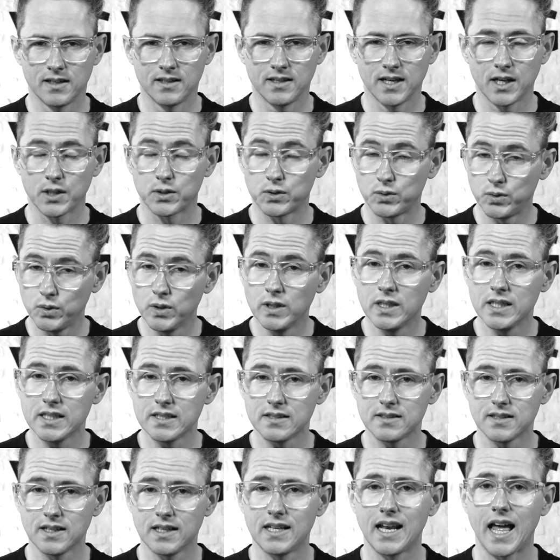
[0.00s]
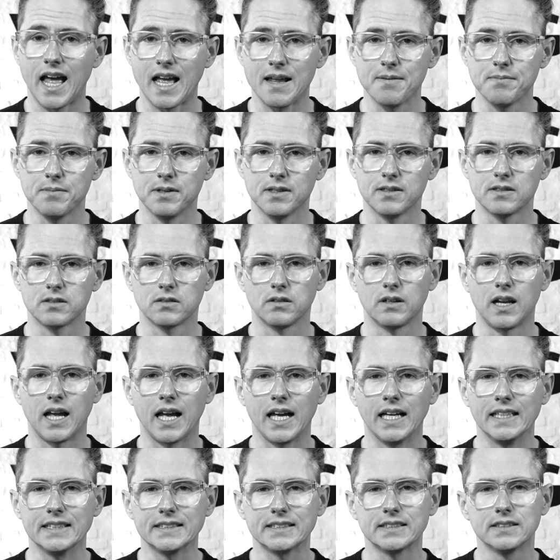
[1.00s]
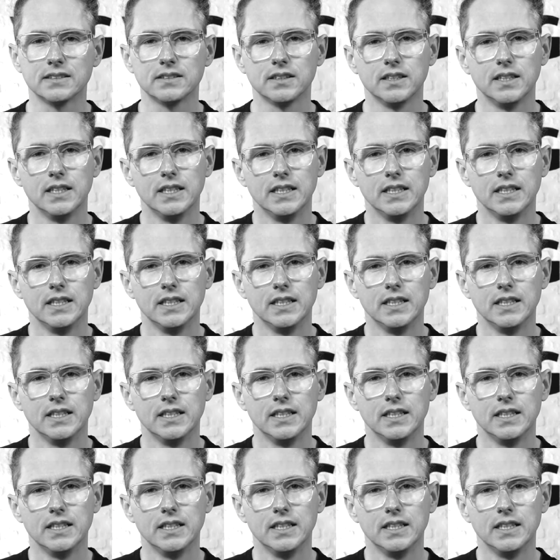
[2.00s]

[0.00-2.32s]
natürlichen Alignment, soll heißen,